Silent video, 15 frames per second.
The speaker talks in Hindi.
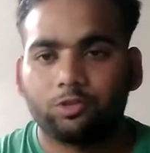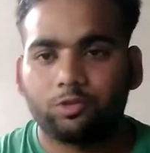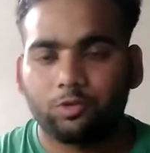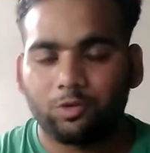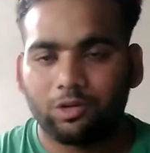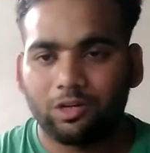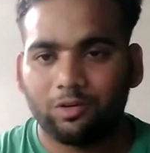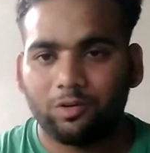
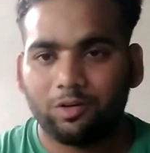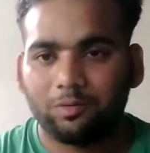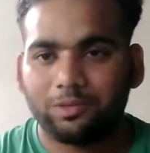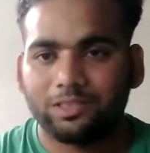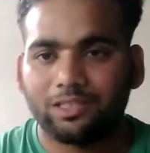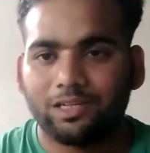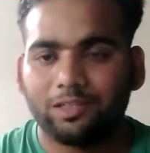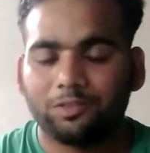सो हेलो
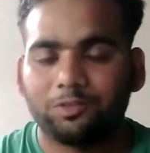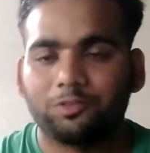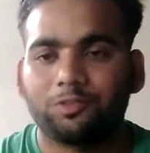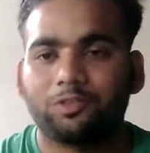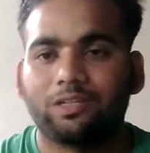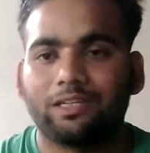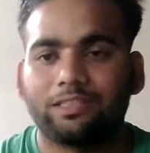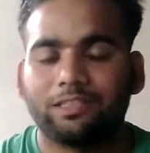नमस्कार
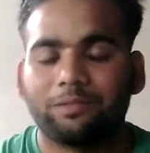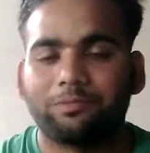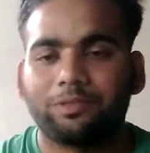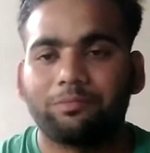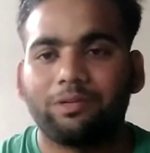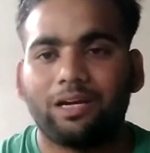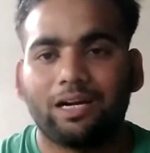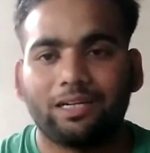दोस्तों कैसे आप
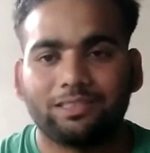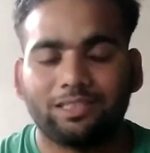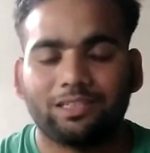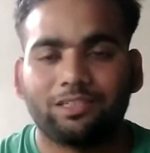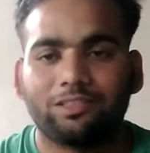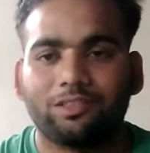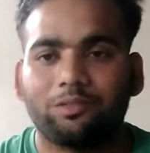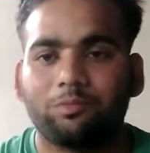सभी आशा
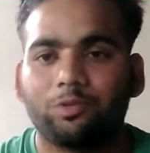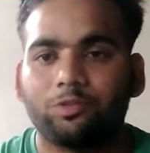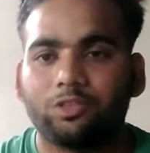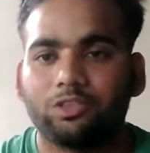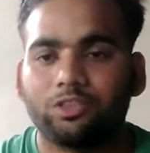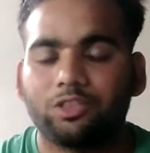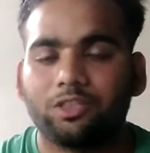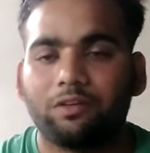करता हूँ
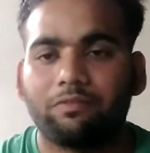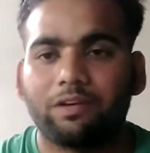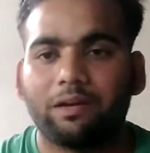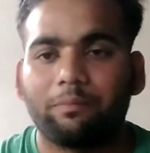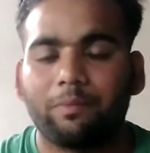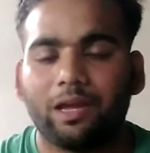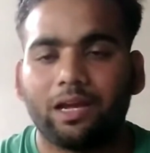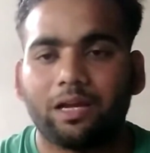बहुत अच्छे होंगे
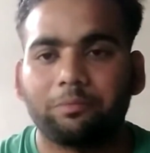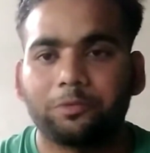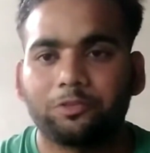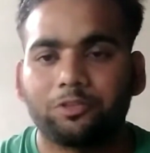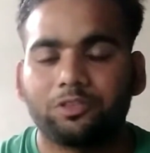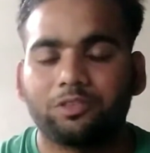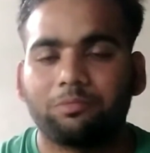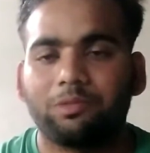फ्रेंड मैं काम
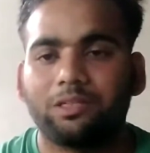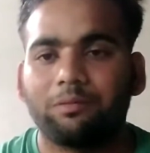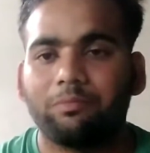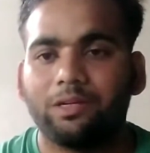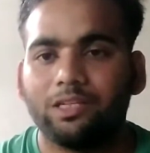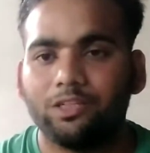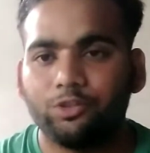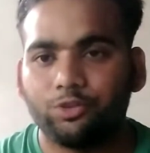सर सभी का
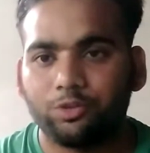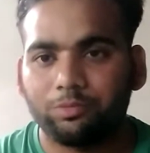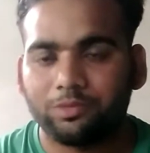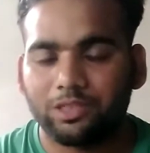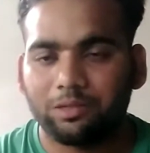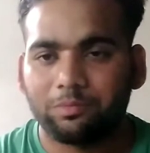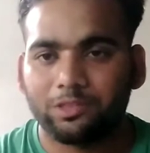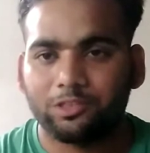मेरी यूट्यूब
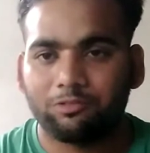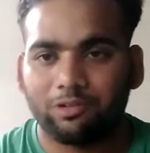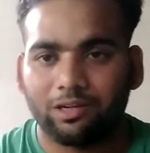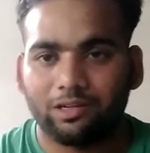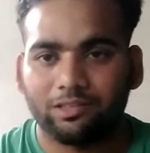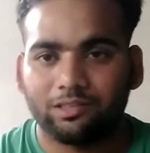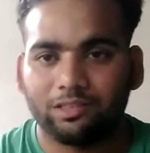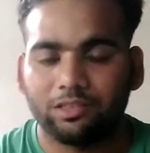चैनल पर
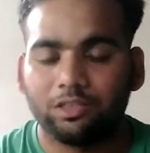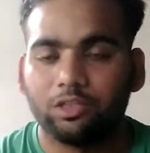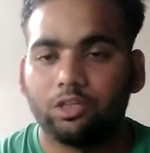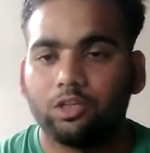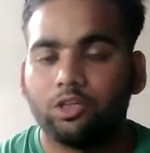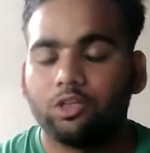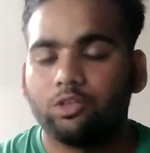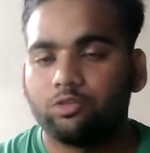स्वागत है
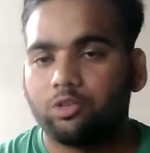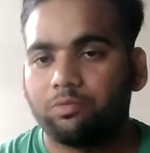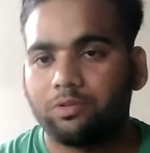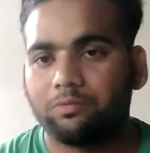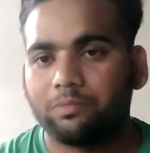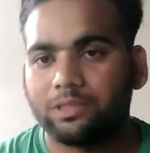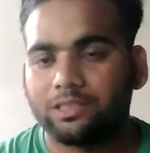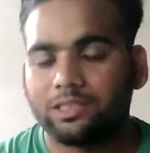सो so,
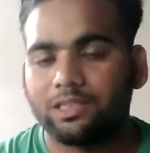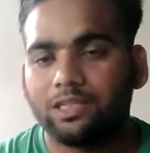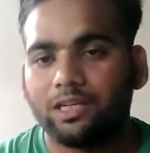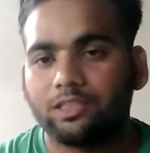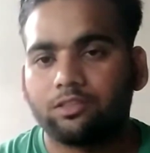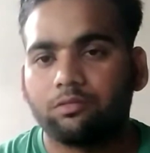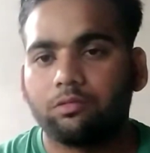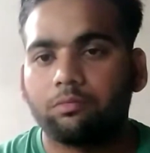फ्रेंड बेसिकली
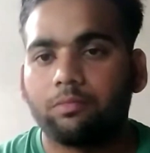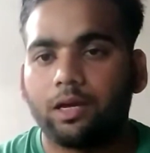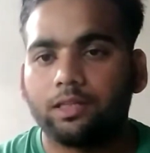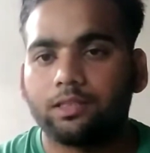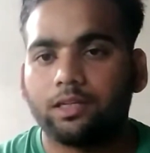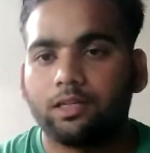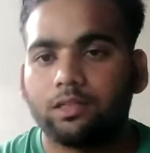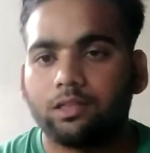आज के में
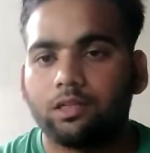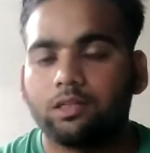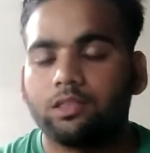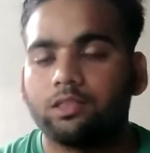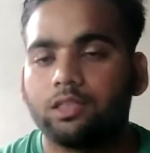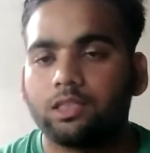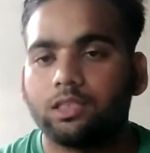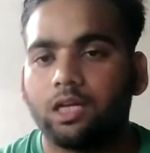बात करेंगे
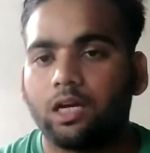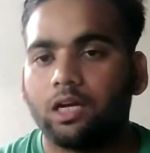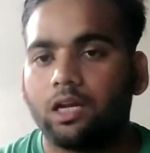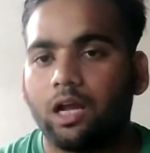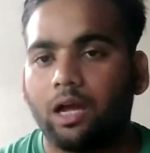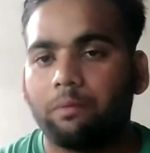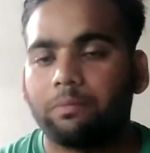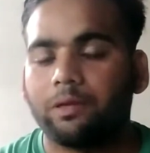कि जैसा
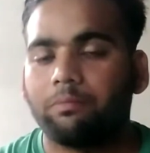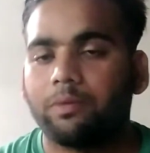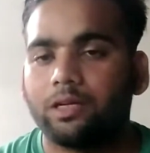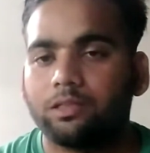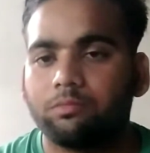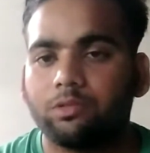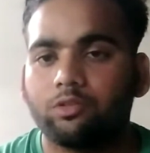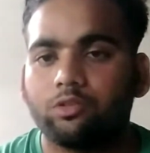अगर आपके
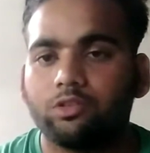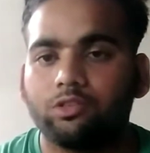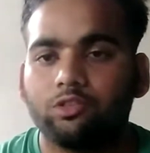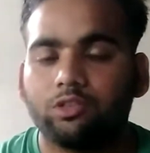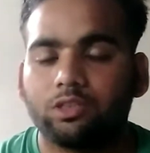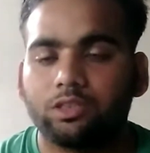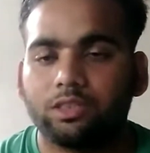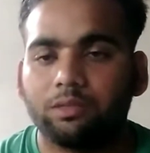पास भी कोई
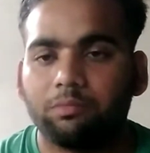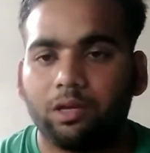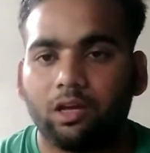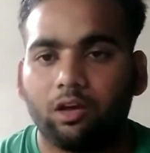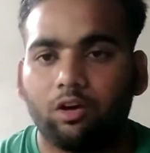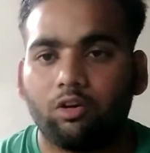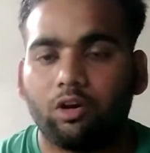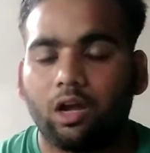जियो का सिम
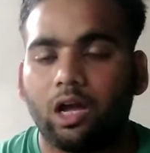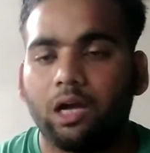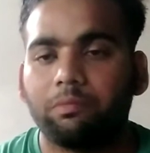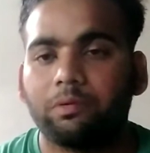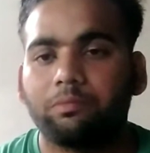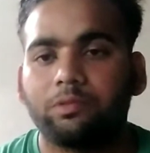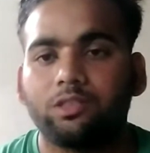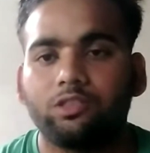है और
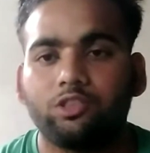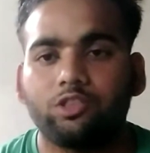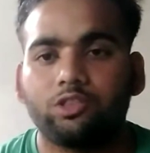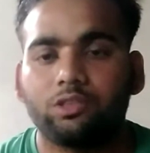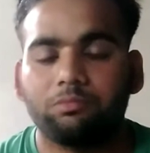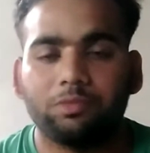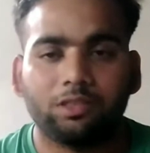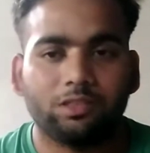आप अपने
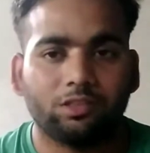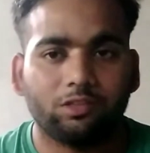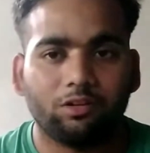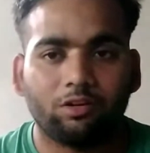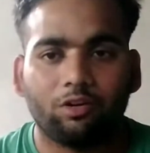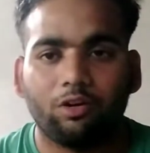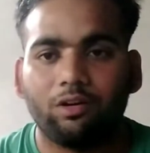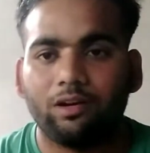जियो सिम पे किसी
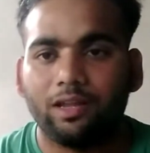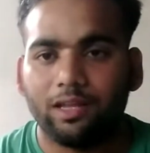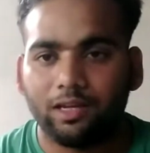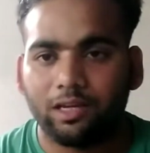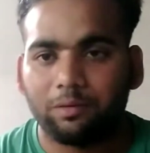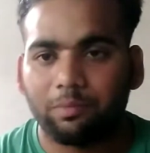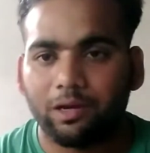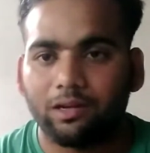को कॉल
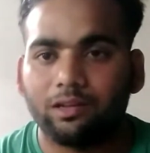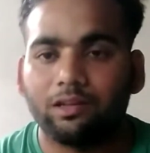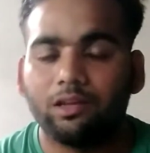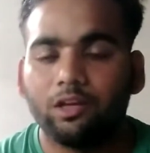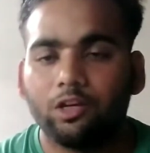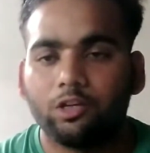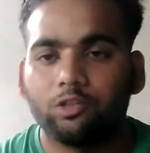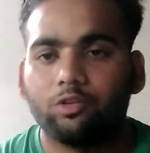नहीं कर पा रहे हैं
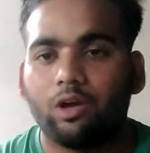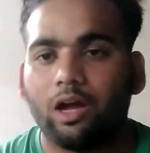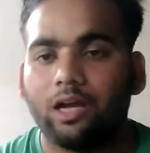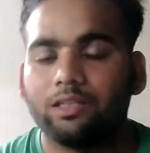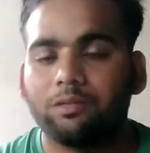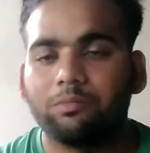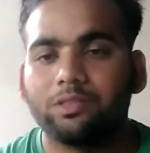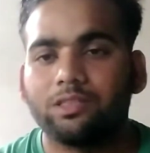तो
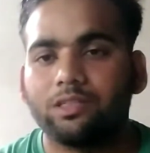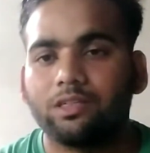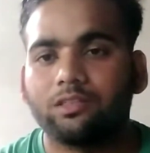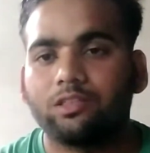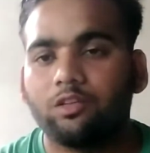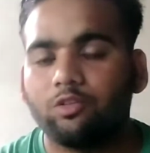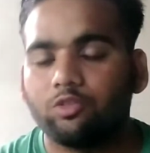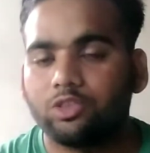आज हम इसी
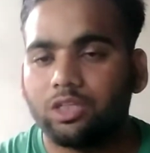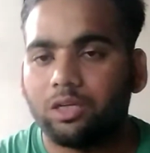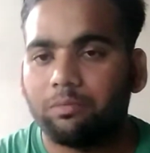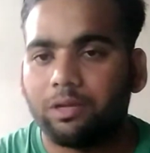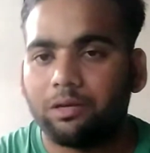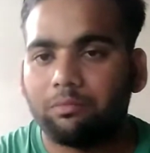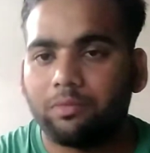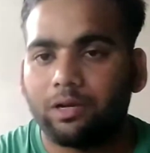के सोल्यूशन के
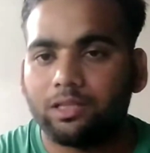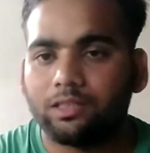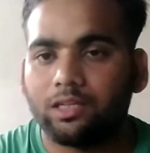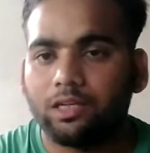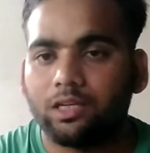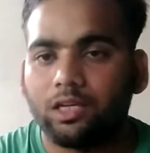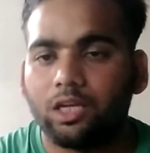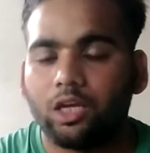बारे में बात
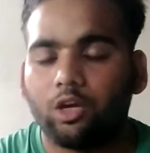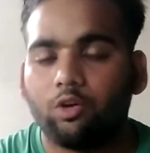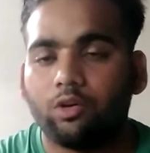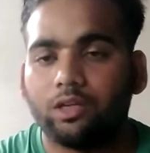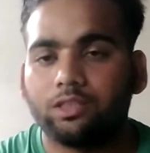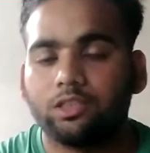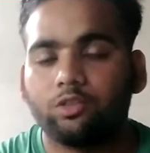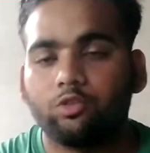करेंगे
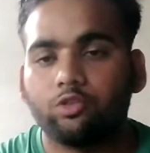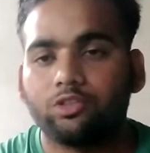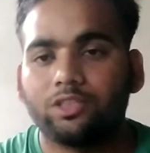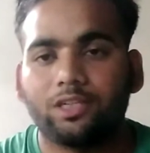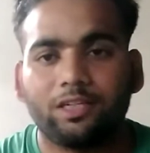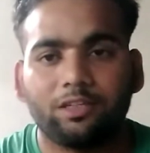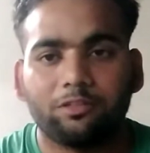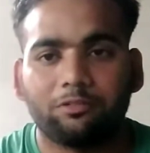और ऐसे दो
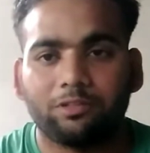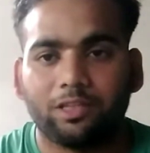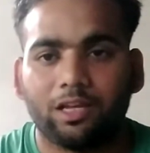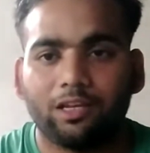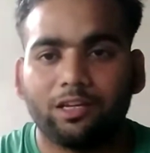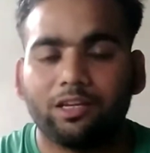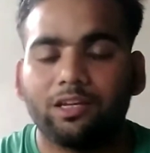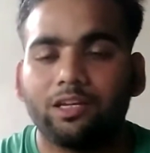सेटिंग्स
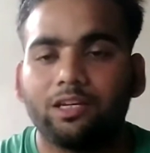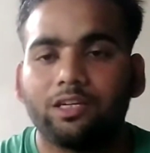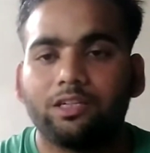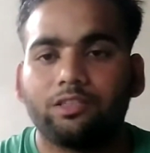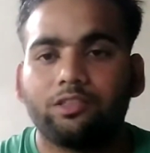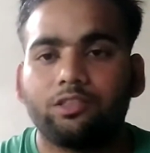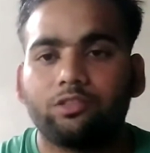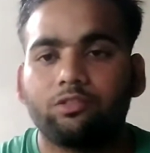बताएँगे
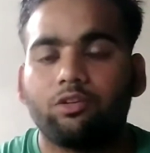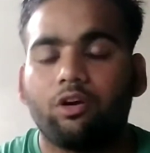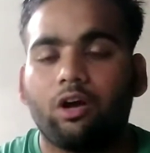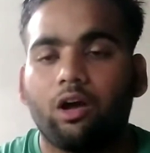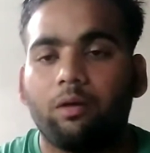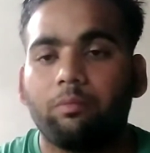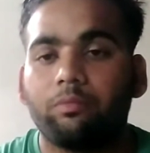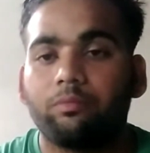जिसको
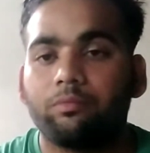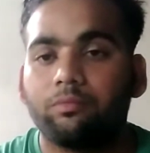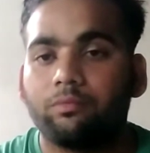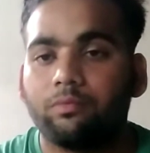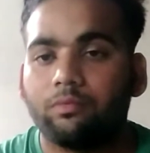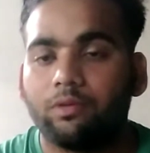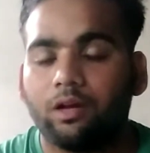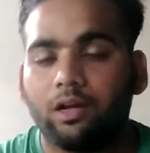आप
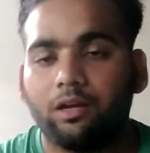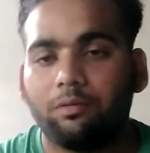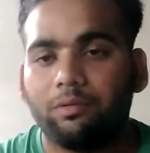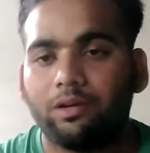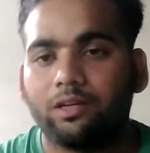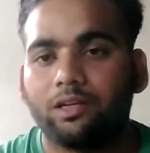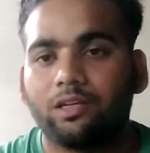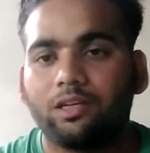
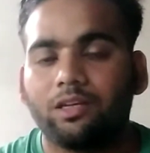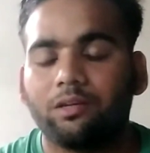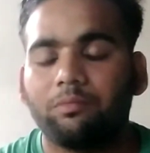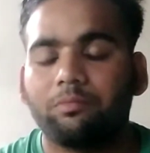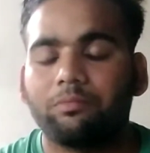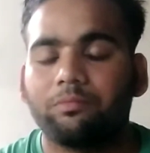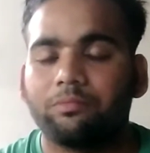अनेबल करके